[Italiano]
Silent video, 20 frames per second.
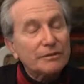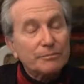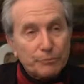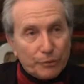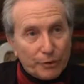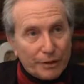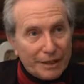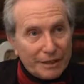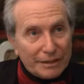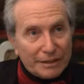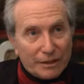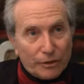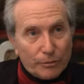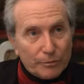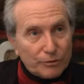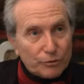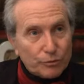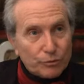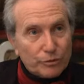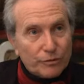poeta,
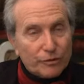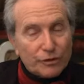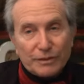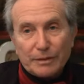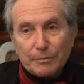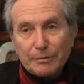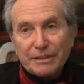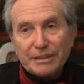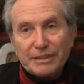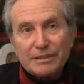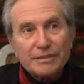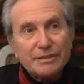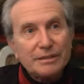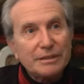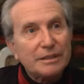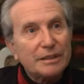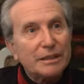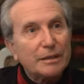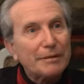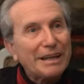come tutti voi sapete,
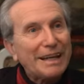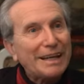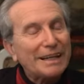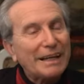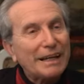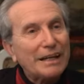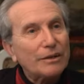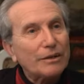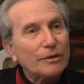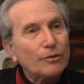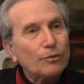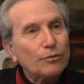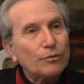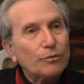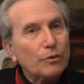insigne, ma era anche un